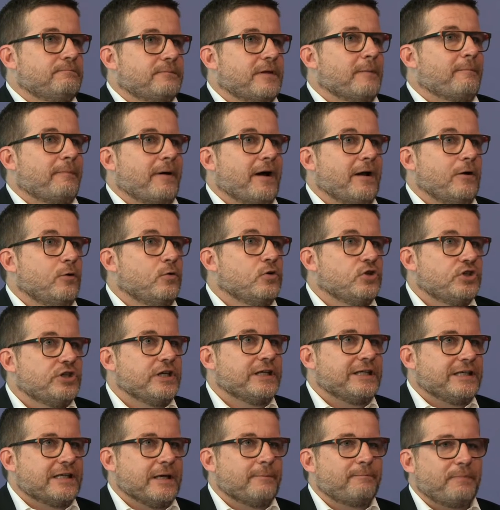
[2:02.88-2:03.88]
c'est pas
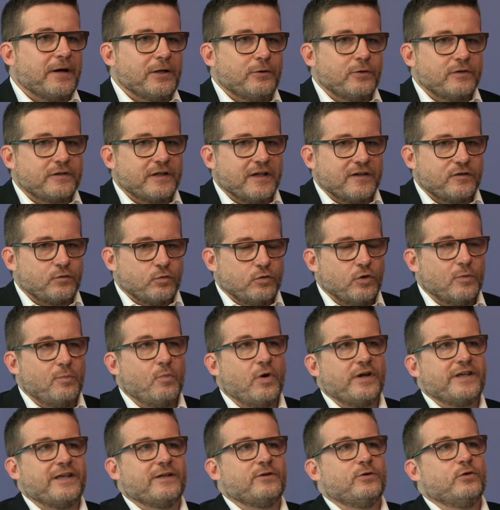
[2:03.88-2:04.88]
logique qu'il n'y ait pas de test ou de
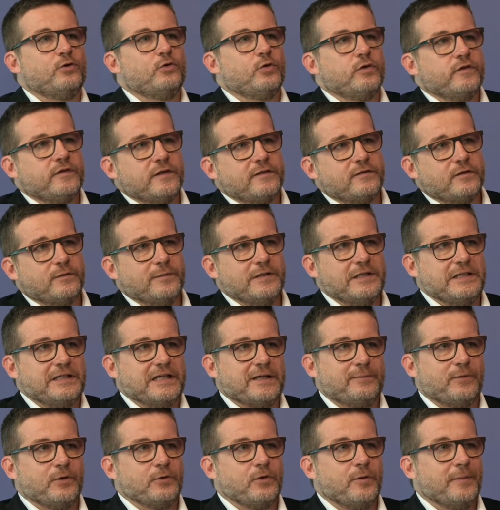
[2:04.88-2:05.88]
moyen de doser ce
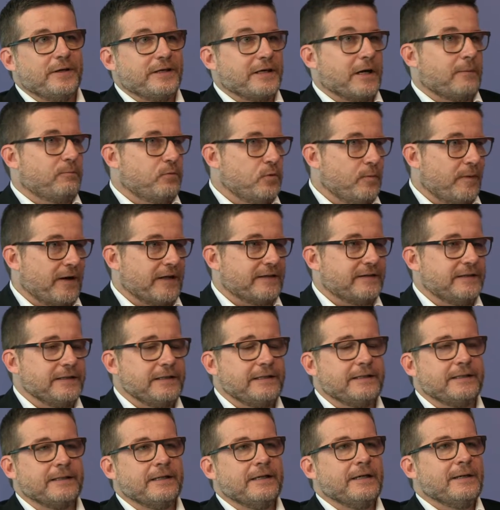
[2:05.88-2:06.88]
médicament de manière plus
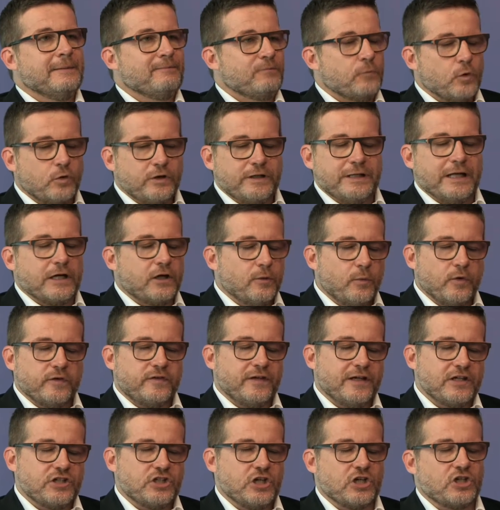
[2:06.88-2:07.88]
pratique. Donc il a
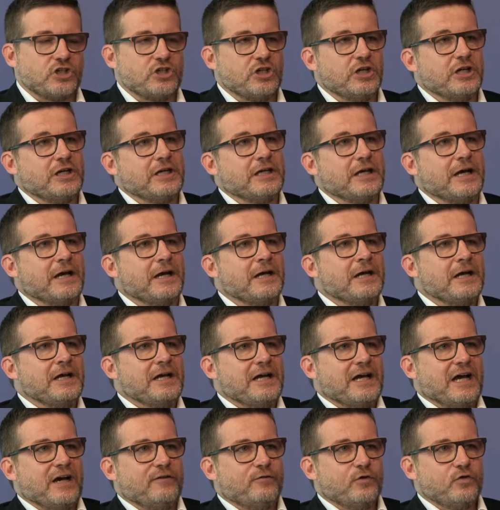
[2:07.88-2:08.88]
commencé à chercher et à,
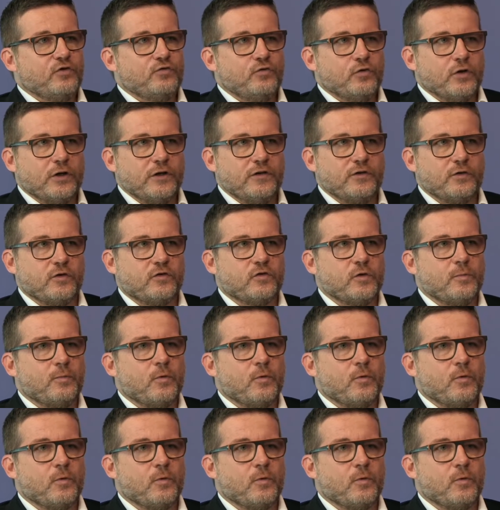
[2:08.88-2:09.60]
à phosphorer sur ce